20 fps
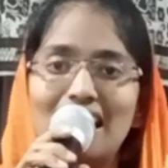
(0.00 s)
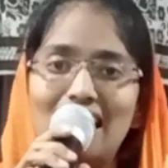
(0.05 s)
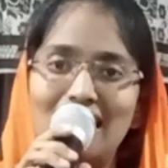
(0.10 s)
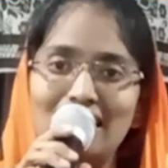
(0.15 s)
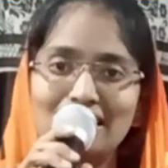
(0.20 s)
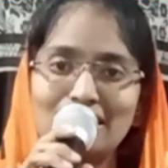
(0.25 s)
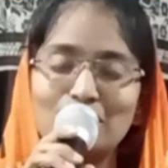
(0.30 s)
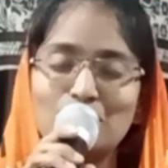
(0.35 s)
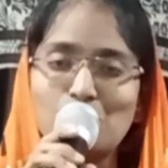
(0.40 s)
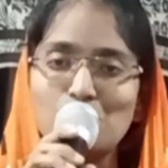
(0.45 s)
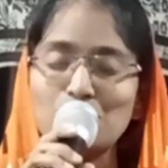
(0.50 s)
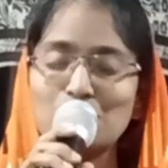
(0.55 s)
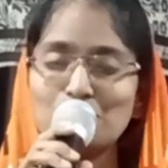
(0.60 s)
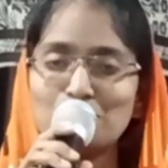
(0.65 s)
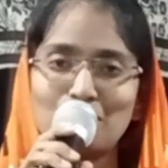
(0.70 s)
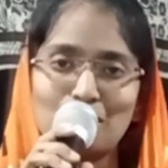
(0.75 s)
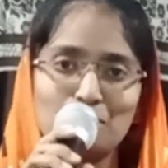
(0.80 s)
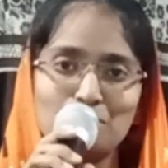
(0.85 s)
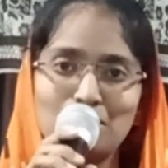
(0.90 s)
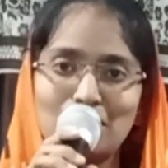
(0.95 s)
ఆయన కోసం
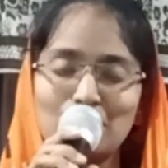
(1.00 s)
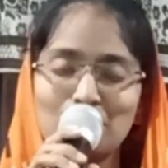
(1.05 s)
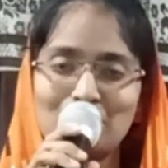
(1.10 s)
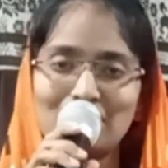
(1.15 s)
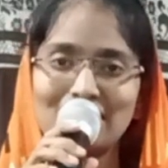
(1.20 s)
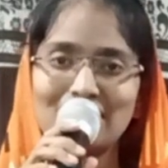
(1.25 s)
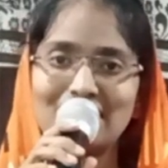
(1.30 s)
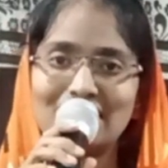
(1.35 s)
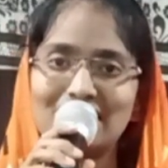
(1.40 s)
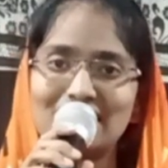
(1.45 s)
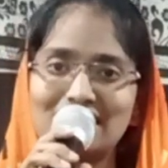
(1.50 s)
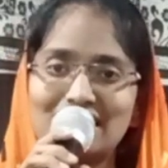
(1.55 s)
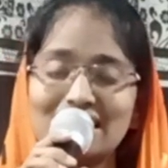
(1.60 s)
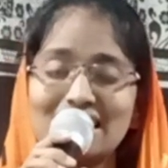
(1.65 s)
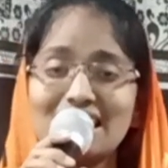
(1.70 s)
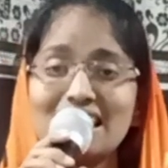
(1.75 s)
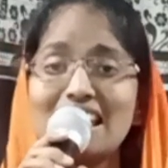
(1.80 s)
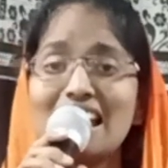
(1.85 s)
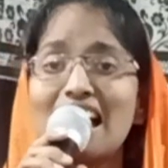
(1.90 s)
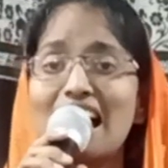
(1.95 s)
మనం నిలబడగలిగితే
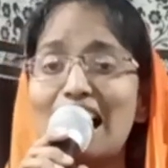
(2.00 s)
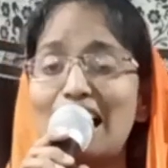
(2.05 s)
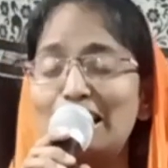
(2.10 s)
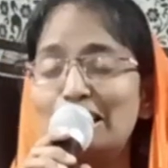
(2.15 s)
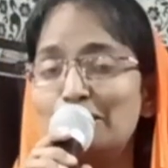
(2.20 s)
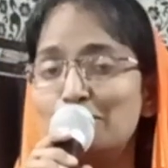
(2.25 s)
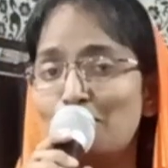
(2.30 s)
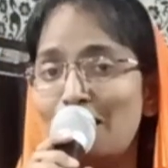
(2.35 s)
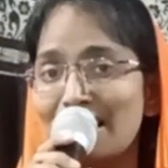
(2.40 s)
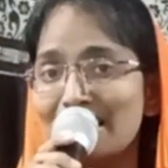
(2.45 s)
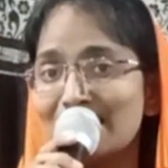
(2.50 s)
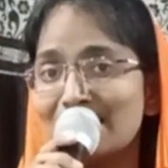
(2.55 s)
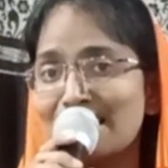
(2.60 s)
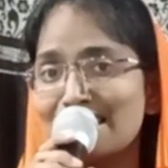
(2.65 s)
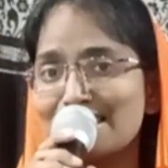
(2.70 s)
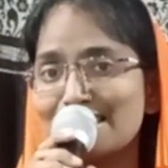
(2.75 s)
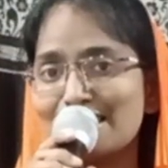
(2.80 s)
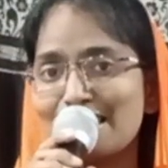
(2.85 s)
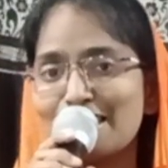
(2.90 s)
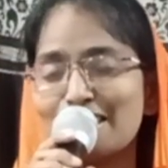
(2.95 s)
ఆయన
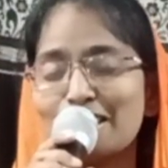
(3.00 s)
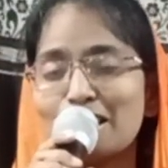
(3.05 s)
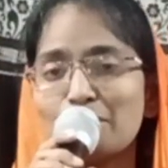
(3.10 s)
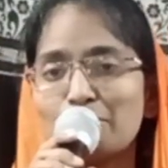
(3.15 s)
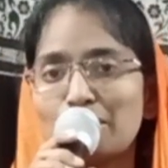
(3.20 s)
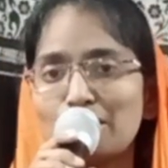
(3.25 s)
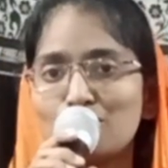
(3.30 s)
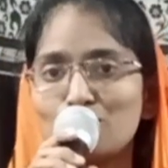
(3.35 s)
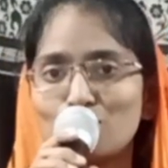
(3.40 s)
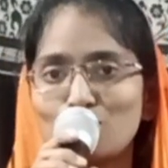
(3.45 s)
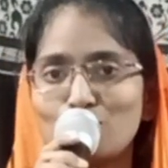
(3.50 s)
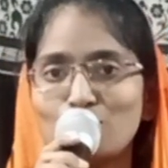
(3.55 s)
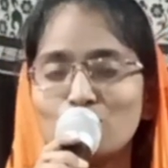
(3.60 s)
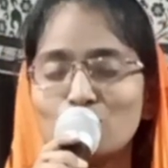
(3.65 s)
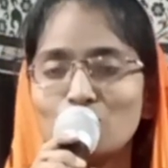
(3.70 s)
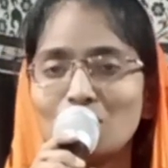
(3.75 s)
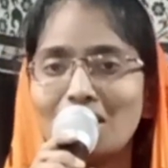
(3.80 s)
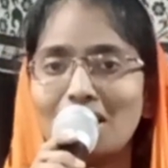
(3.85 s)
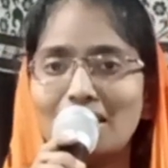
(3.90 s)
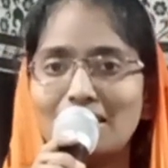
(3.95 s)
వాక్యానుసారంగా మనం
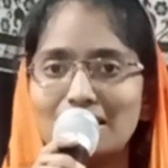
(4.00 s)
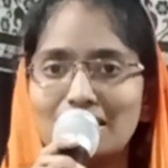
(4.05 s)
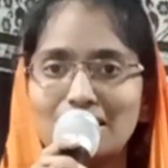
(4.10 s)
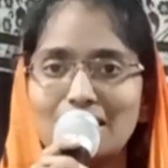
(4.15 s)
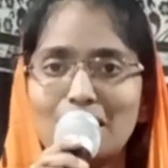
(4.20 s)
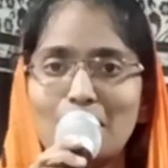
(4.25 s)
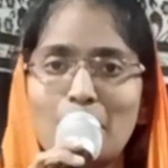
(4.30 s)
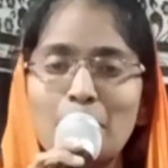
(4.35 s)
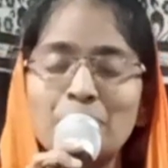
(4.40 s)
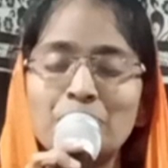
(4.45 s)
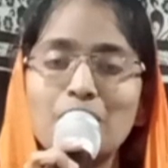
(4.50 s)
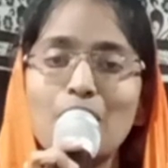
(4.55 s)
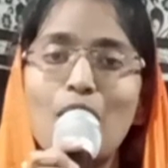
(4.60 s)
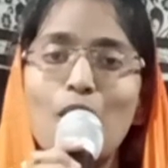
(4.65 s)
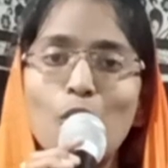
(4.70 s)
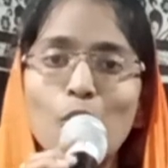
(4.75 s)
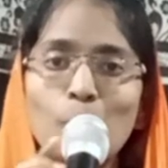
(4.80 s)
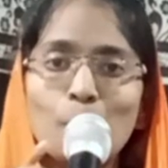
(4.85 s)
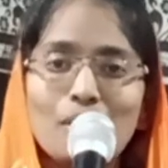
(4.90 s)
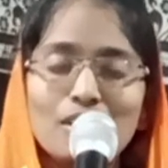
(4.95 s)
జీవించగలిగితే
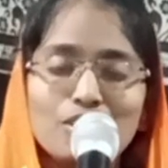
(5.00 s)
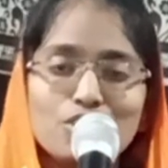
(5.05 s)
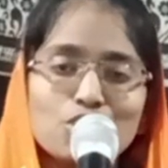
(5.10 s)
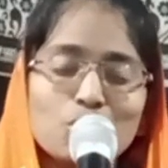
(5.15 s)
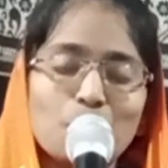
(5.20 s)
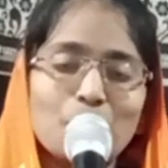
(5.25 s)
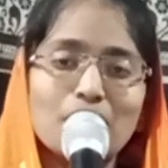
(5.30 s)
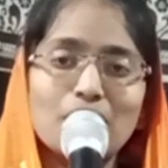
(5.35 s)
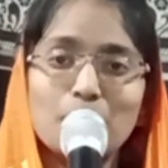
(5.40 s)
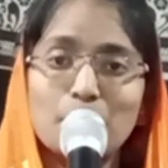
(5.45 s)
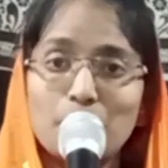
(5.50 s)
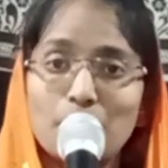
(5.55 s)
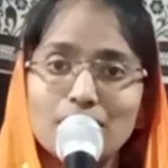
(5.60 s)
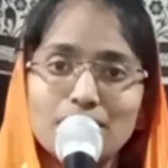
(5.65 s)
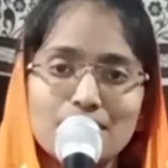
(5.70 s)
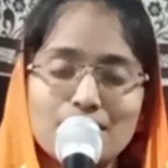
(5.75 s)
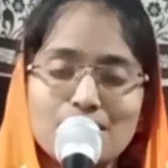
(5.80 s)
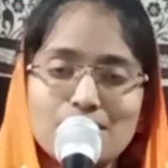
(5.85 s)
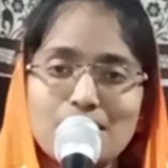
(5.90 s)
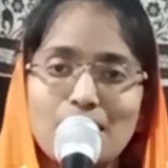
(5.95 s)
అవమానించబడిన
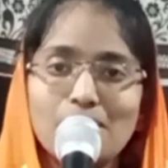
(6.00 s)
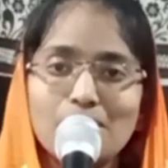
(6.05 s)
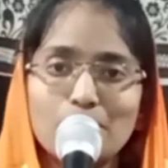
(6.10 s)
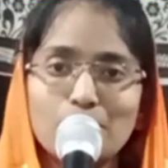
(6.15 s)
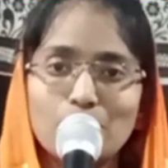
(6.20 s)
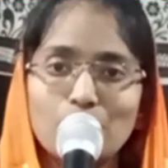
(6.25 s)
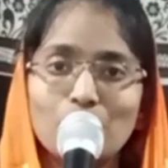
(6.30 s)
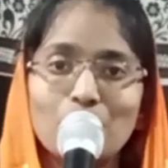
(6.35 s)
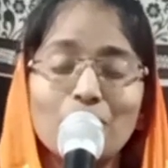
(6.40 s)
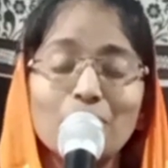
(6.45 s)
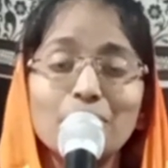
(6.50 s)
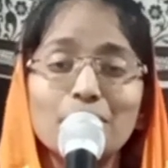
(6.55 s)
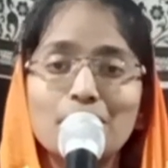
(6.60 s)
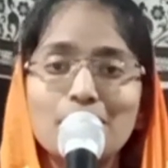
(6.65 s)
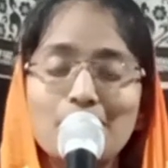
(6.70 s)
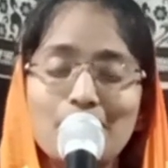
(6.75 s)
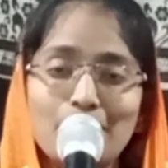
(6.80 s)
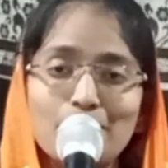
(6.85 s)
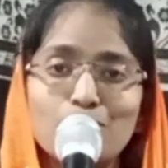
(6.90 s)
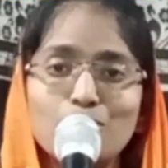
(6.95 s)
ప్రతి స్థలంలో
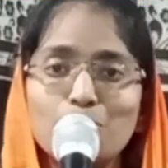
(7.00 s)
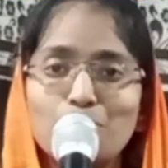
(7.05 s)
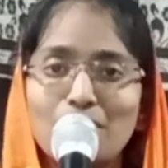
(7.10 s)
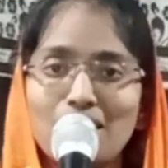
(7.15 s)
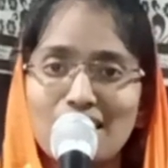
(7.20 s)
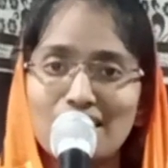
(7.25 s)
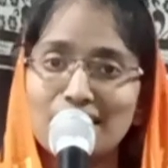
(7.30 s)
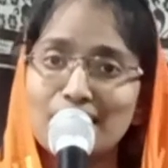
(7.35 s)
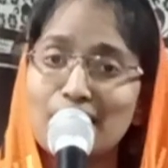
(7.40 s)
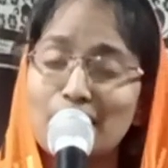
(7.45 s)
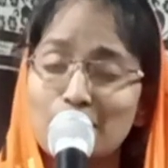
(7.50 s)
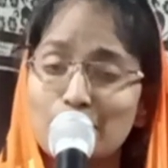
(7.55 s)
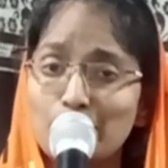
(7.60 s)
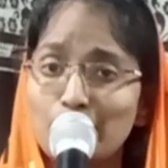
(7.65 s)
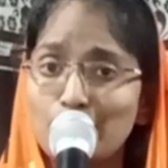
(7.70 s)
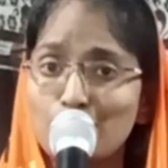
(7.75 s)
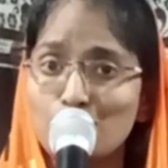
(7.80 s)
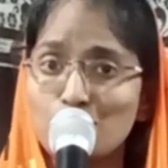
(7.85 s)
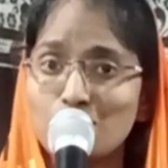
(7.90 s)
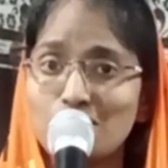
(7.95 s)
దేవుడు మనల్ని
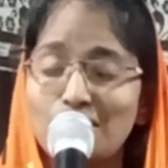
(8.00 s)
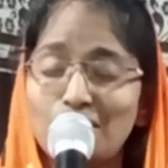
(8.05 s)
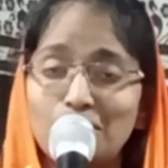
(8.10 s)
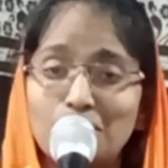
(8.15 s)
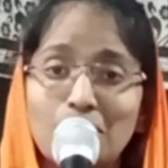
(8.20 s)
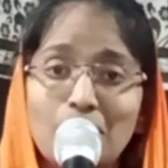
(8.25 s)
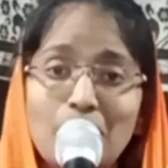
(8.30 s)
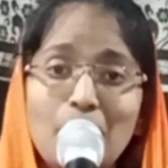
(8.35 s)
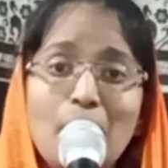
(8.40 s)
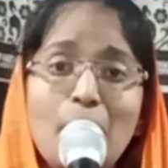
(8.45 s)
గనపరుస్తాడు